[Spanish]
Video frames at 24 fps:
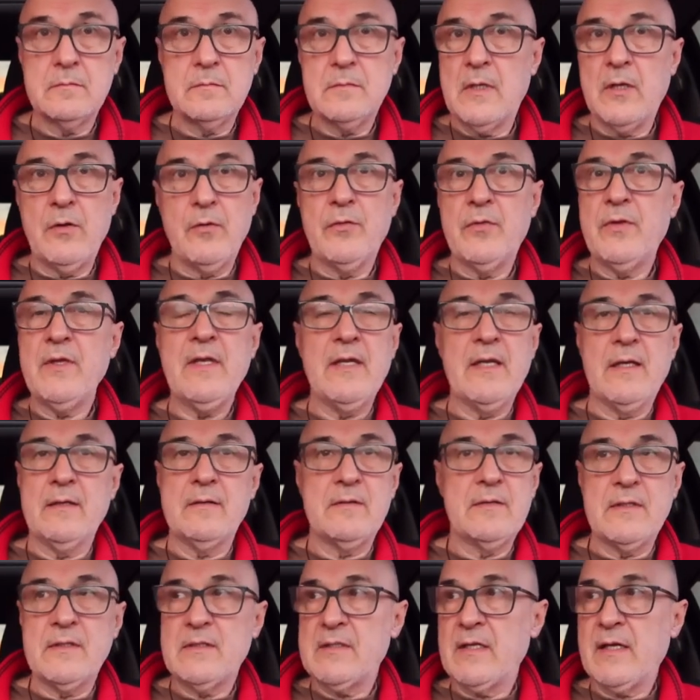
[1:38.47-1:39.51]
alucinan,
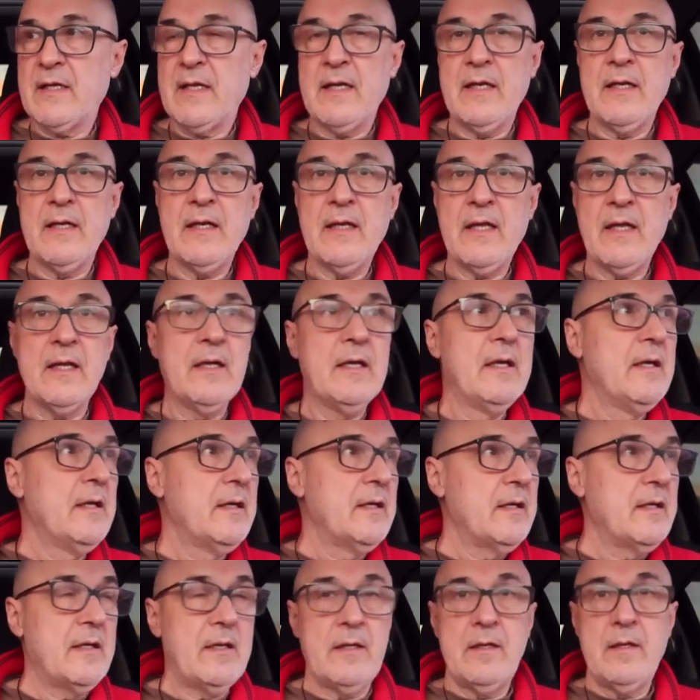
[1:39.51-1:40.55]
se creen que,
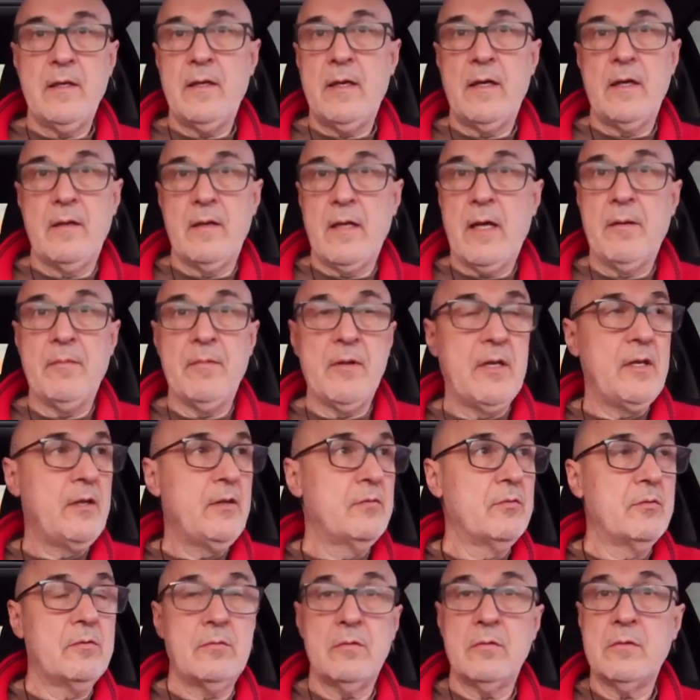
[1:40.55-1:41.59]
que ha
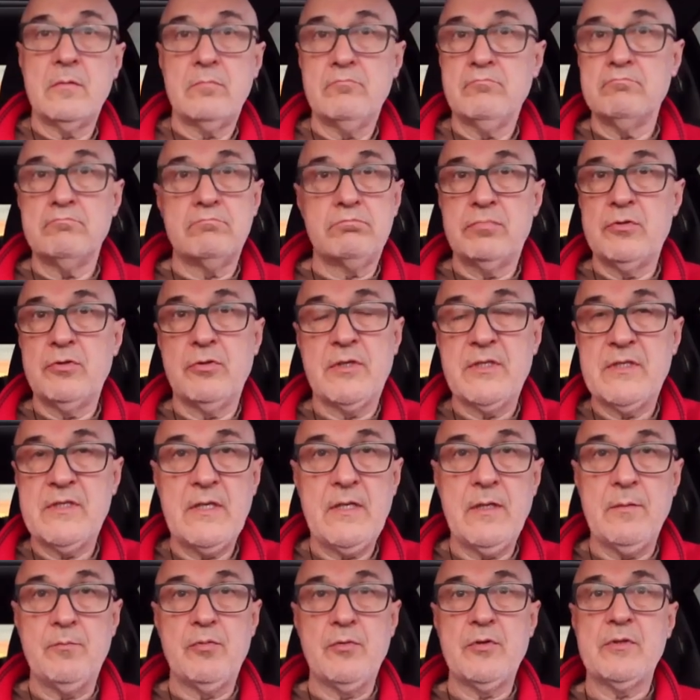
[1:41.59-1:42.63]
venido, yo qué
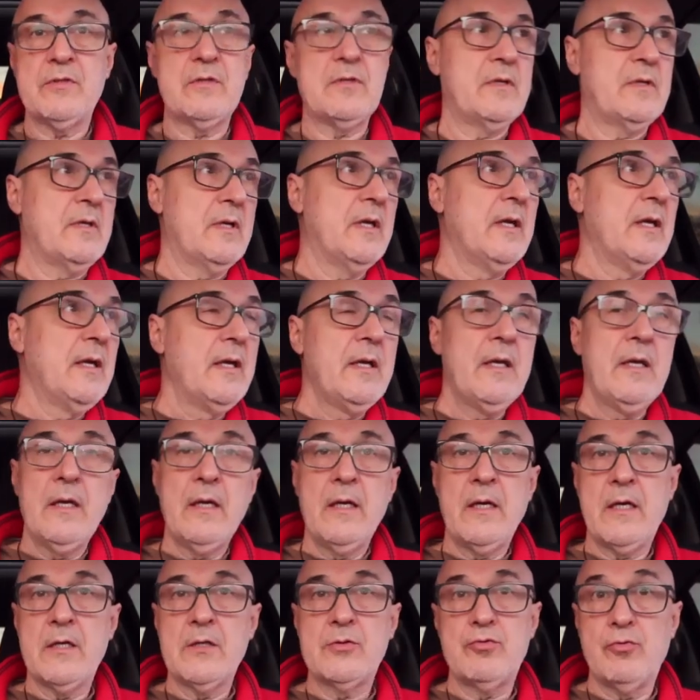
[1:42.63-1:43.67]
sé, pues
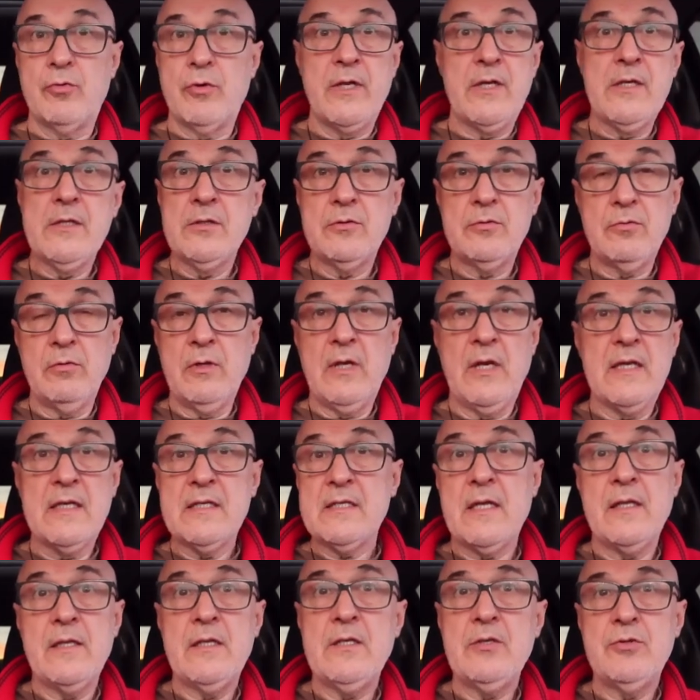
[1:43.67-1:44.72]
Jesucristo y
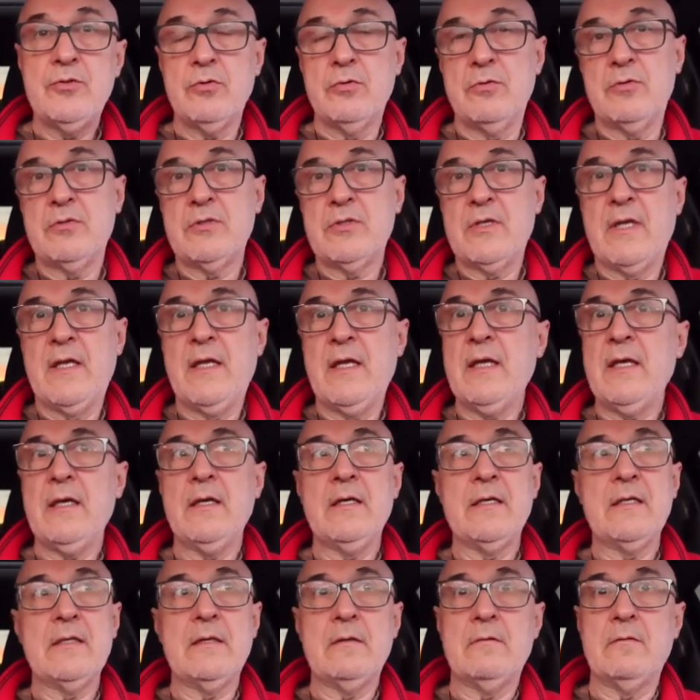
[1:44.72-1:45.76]
les ha dicho no sé
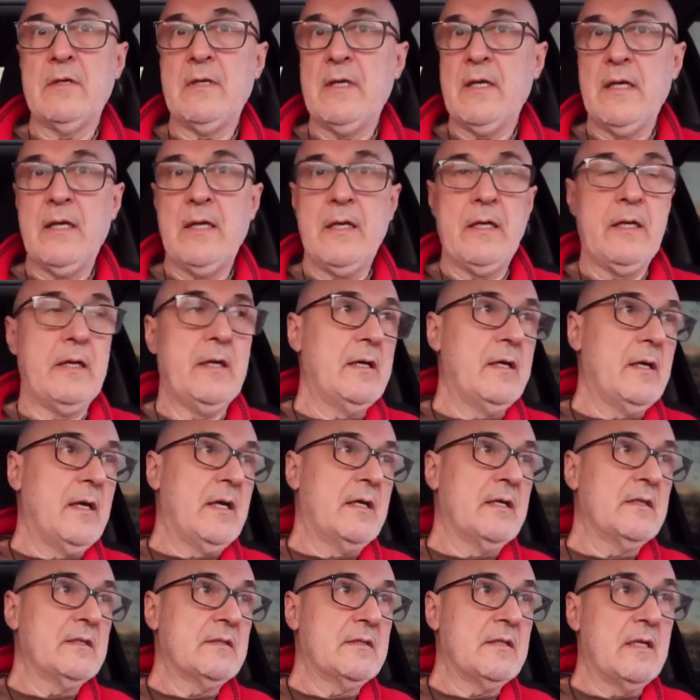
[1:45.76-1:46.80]
qué, o que
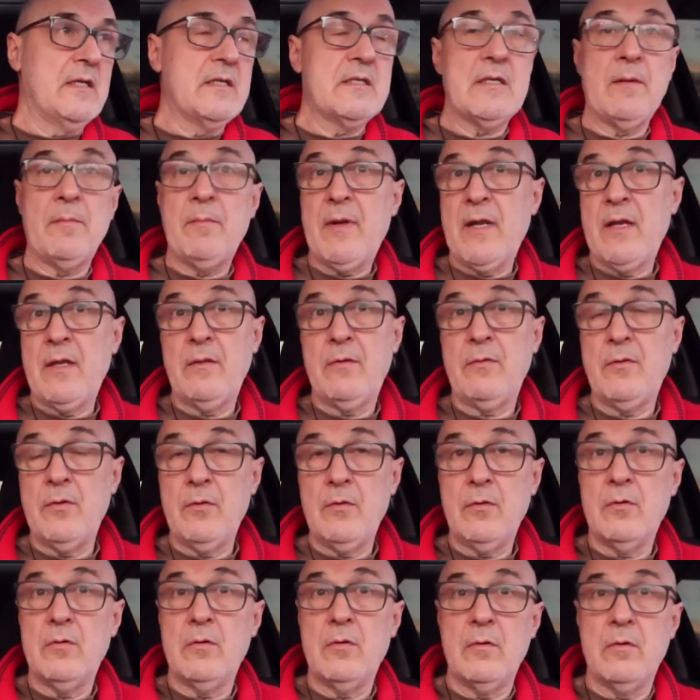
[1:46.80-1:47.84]
ah, se les
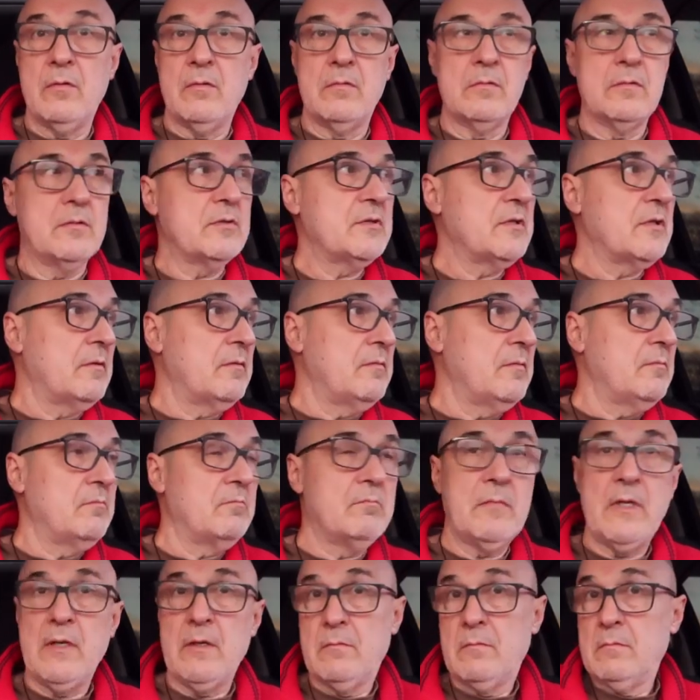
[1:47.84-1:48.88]
apareció, no sé,
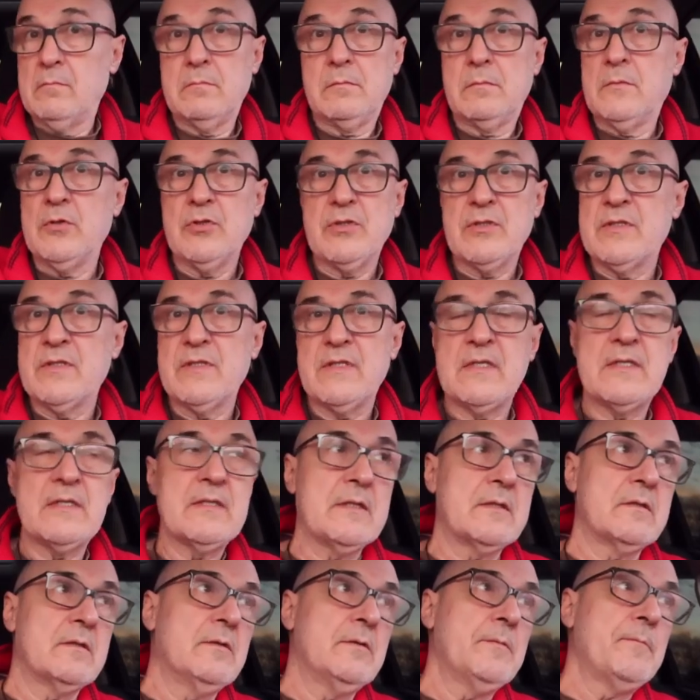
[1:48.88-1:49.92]
bueno, cosas de
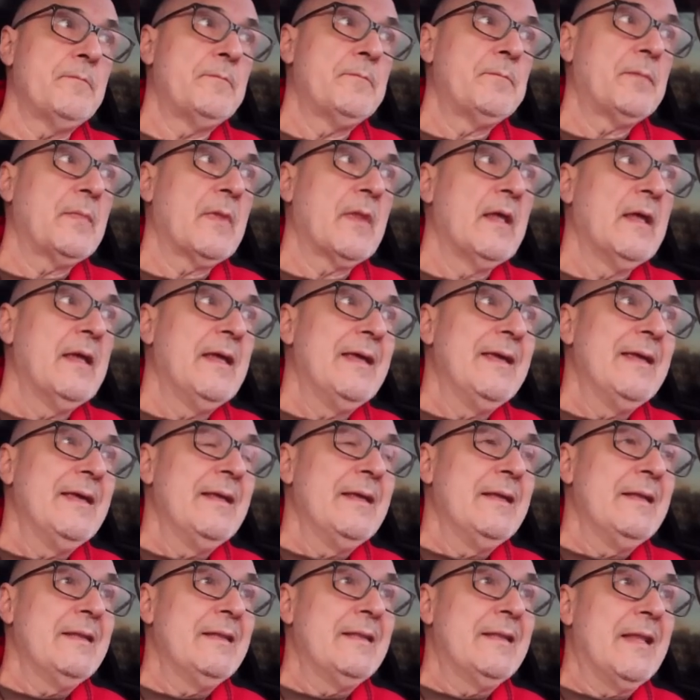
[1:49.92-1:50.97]
estas, ¿no?
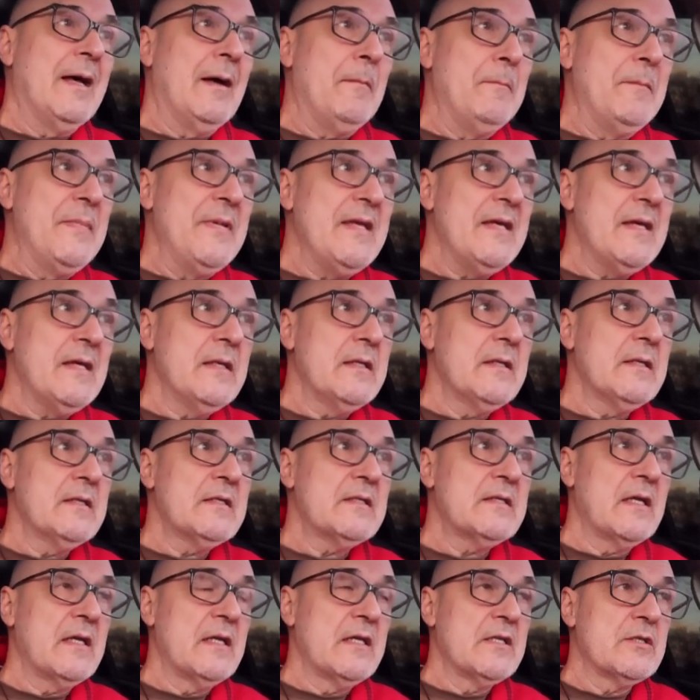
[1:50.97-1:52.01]
También
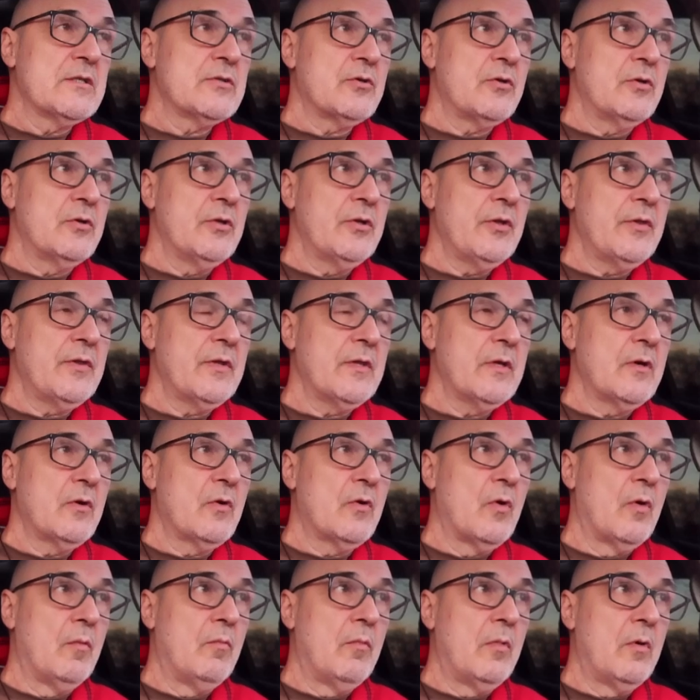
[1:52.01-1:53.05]
se les conoce
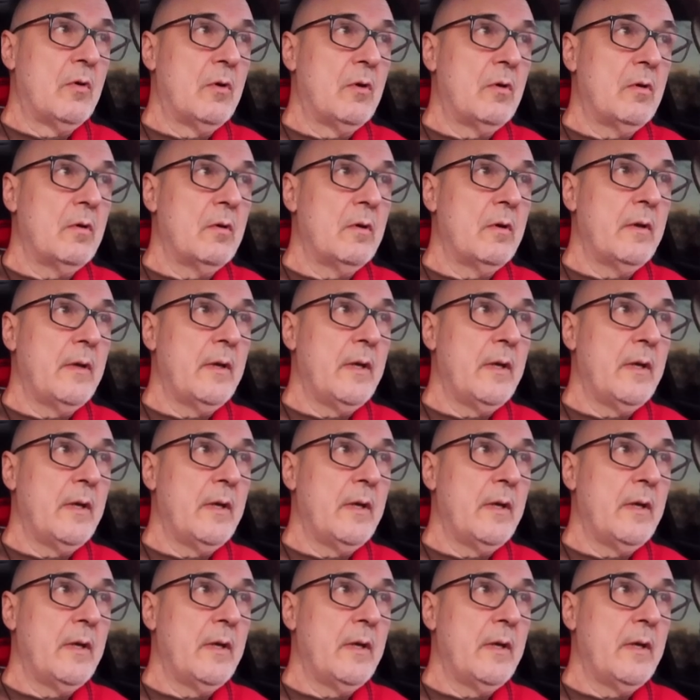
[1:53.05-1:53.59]
como,